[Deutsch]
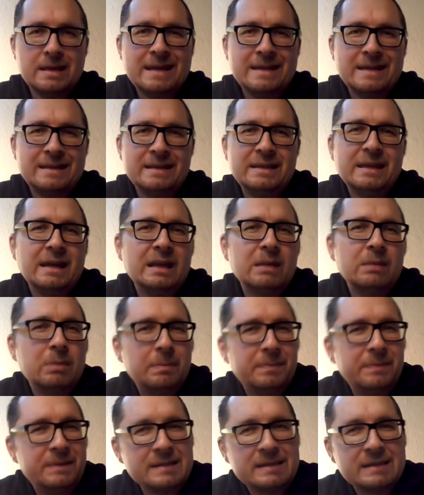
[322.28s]
Denn die
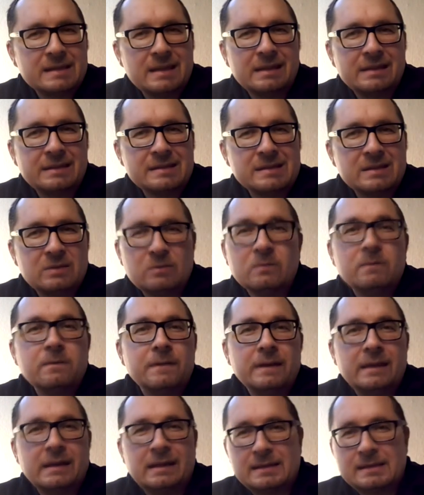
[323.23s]
Anabaptisten hatten sich
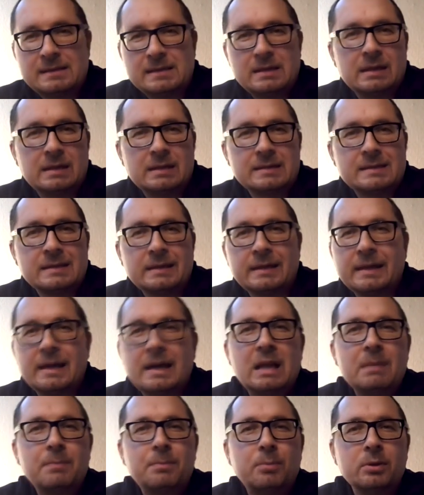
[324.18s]
unfähig gezeigt, sich
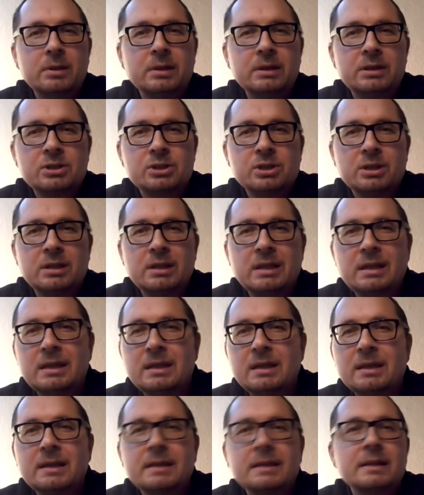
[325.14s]
realpolitisch in
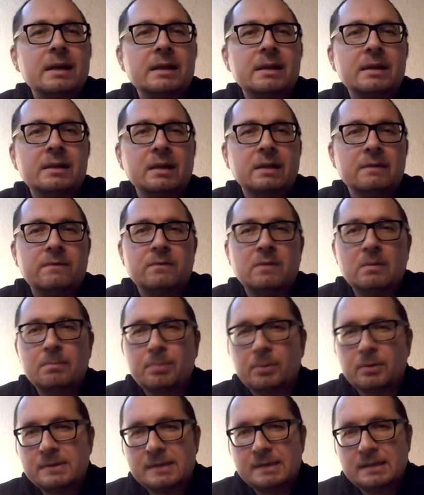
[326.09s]
irgendeinen
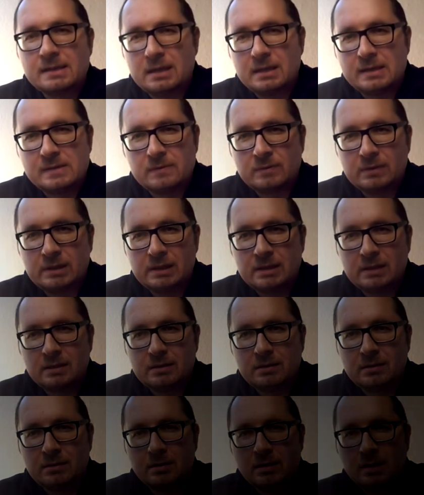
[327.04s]
Reformprozess einzugliedern.